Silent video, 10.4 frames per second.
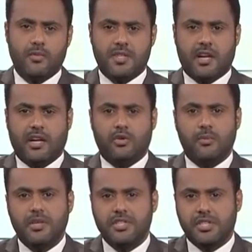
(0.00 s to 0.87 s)
لغم زرعته
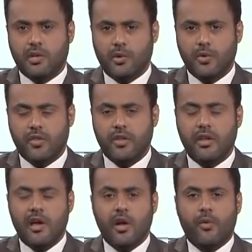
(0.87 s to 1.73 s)
ميليشيا
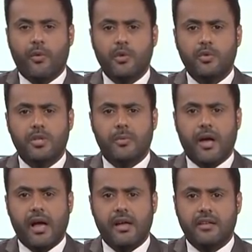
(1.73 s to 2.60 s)
الحوثي ويودي
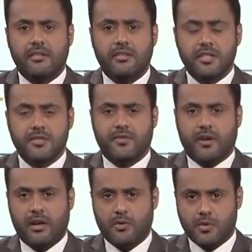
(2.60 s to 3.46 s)
بحياة نصف
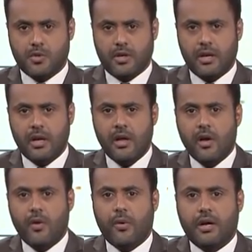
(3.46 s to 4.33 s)
الأسرة
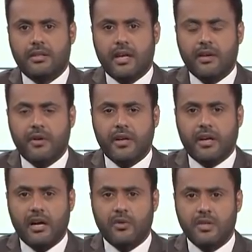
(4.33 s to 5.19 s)
وقد كان
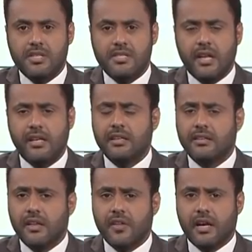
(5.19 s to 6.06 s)
فريق حيث الإنسان
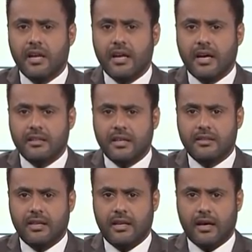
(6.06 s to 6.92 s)
ينتظر
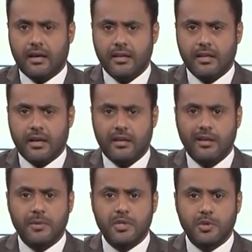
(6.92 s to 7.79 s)
اللقطات الأخيرة
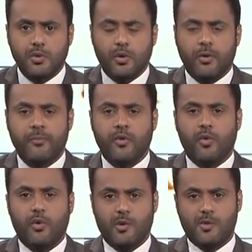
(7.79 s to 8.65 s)
للمشروع
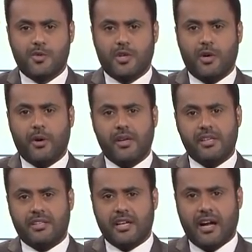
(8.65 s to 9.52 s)
والأسرة
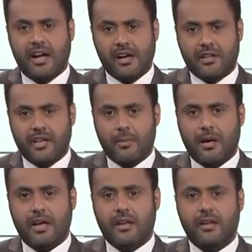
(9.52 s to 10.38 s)
وهي ترعى
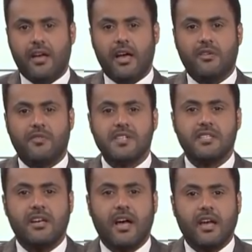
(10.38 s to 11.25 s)
أغنامها لإنهاء
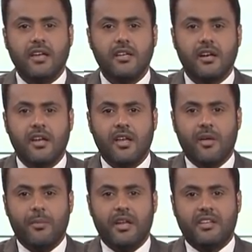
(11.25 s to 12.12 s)
الفصل الأخير
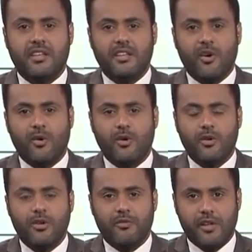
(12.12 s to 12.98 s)
من
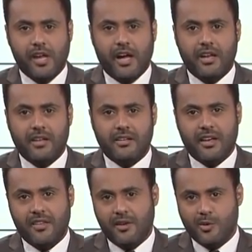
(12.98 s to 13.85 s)
التدخل في إعانة
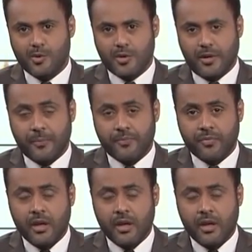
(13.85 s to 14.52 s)
هذه الأسرة